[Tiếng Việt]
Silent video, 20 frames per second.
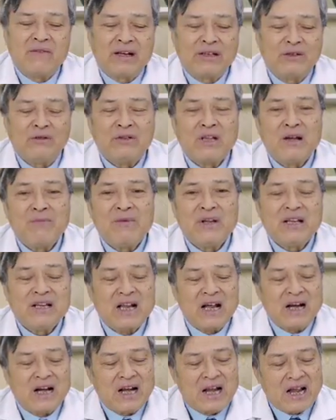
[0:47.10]
Và chúng ta
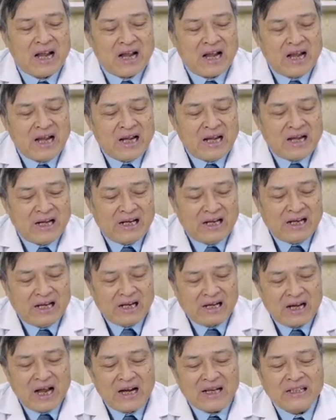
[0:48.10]
biết rằng là
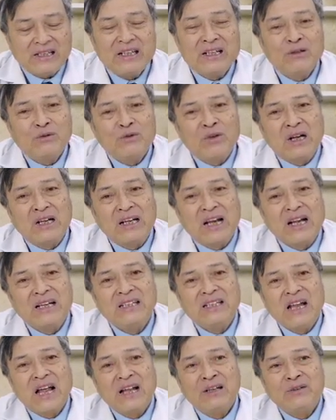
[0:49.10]
à, các cái tiêu chuẩn
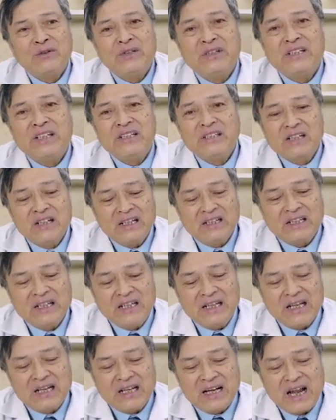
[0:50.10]
đánh giá suy dinh dưỡng
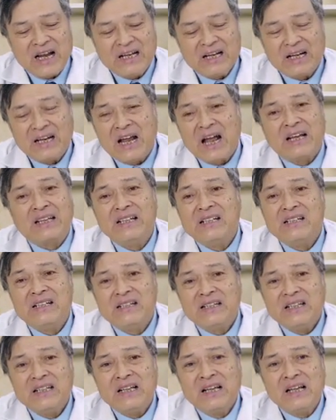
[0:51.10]
thì hiện nay là cả thế
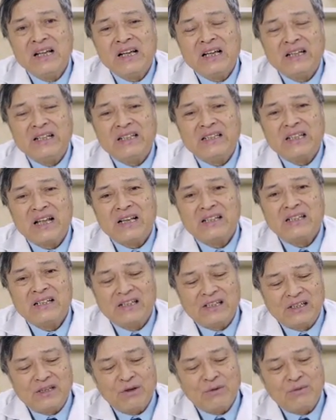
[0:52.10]
giới người ta
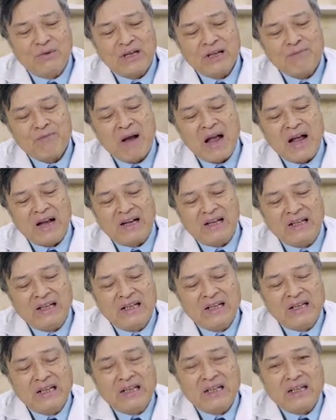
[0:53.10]
sử dụng cái bảng
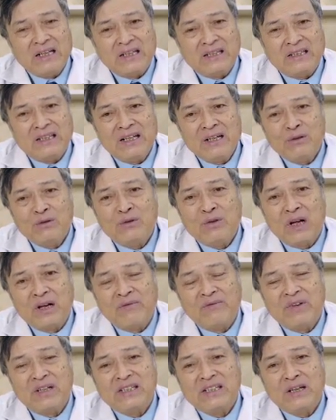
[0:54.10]
tiêu
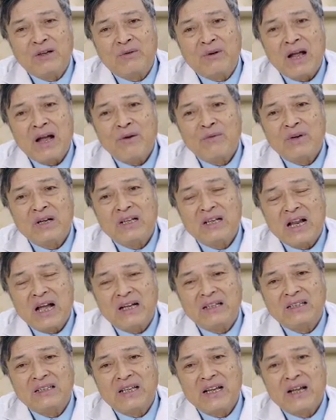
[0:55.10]
chuẩn về chiều cao cân
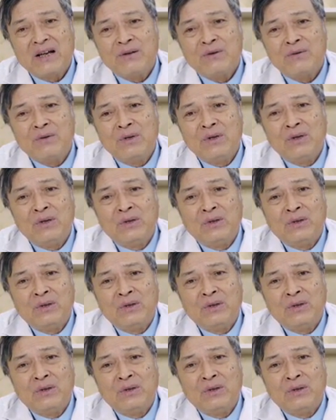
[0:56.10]
nặng theo